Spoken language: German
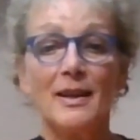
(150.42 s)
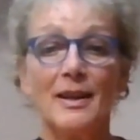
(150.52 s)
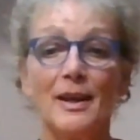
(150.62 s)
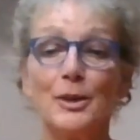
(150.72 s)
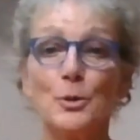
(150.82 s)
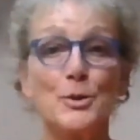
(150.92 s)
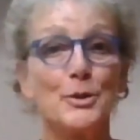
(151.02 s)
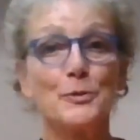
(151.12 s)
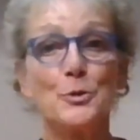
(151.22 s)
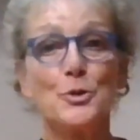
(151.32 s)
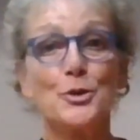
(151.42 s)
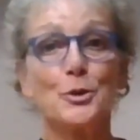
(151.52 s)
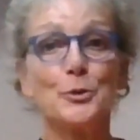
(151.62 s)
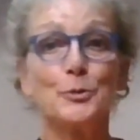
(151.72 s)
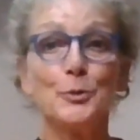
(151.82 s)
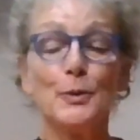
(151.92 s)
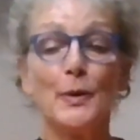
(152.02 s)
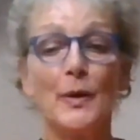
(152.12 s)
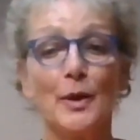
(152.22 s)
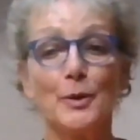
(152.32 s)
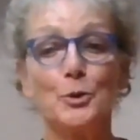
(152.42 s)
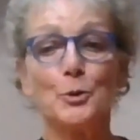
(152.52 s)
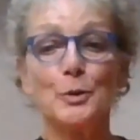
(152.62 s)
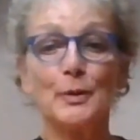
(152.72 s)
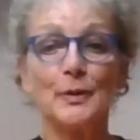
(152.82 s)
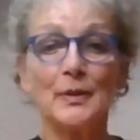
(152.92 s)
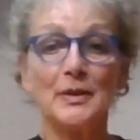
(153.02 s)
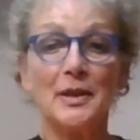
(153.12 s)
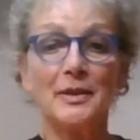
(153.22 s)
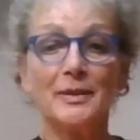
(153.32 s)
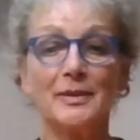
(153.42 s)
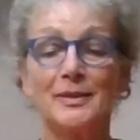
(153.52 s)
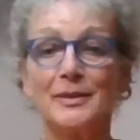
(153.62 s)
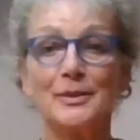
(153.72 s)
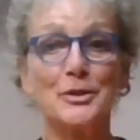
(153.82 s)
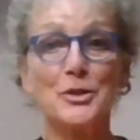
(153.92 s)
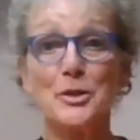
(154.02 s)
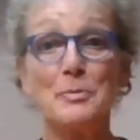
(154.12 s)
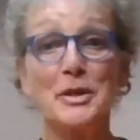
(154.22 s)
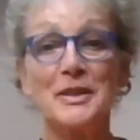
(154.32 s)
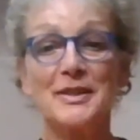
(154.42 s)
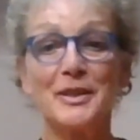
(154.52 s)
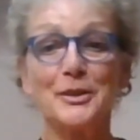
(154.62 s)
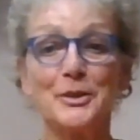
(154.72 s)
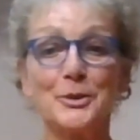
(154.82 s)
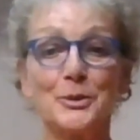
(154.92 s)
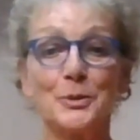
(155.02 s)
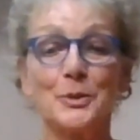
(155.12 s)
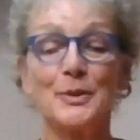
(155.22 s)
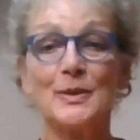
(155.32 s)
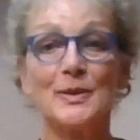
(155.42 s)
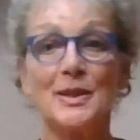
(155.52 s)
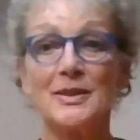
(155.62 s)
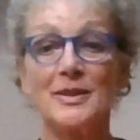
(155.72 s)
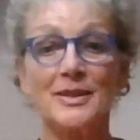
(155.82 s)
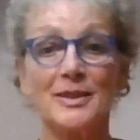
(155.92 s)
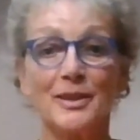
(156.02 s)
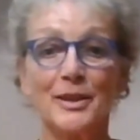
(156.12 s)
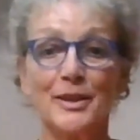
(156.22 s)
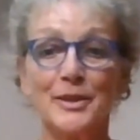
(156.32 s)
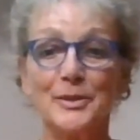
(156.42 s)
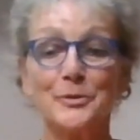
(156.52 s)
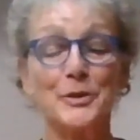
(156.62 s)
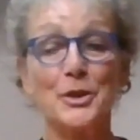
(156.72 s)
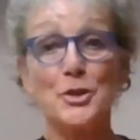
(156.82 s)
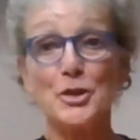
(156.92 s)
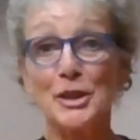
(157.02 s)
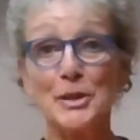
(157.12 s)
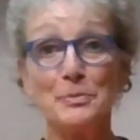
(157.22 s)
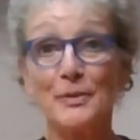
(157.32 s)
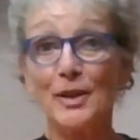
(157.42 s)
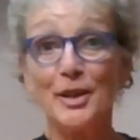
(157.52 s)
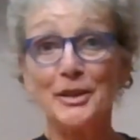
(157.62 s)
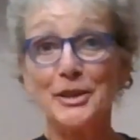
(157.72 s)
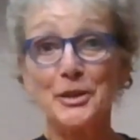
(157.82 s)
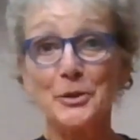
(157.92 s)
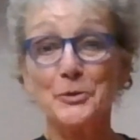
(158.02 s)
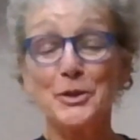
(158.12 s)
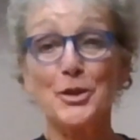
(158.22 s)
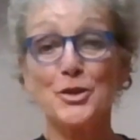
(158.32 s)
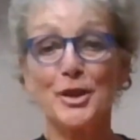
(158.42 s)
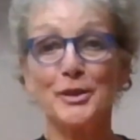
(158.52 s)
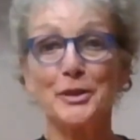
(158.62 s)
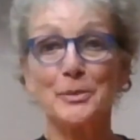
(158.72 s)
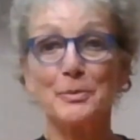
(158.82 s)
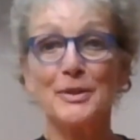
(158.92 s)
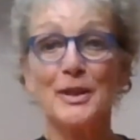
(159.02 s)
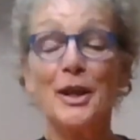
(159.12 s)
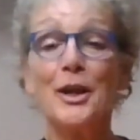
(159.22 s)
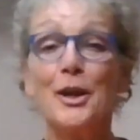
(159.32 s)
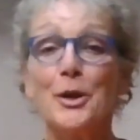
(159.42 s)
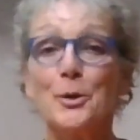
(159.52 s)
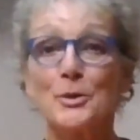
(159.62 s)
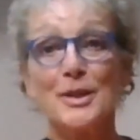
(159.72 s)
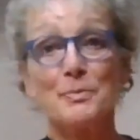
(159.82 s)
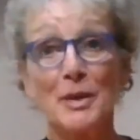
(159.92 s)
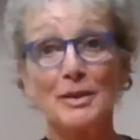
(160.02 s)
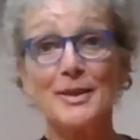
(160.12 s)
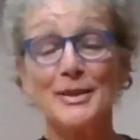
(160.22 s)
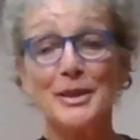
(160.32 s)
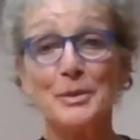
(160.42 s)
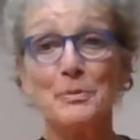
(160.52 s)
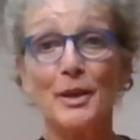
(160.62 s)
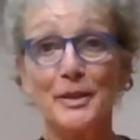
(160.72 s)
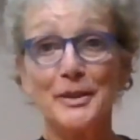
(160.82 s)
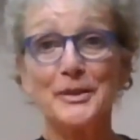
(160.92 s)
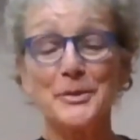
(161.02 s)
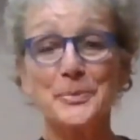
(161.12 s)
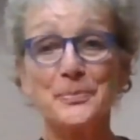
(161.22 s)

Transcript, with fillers: alle unsere Wünsche, Gefühle, Handlungen, Gedanken stimmig sind und dass es kein Widerstreben, keinen inneren Widerstand gibt. Und das macht das Leben leicht.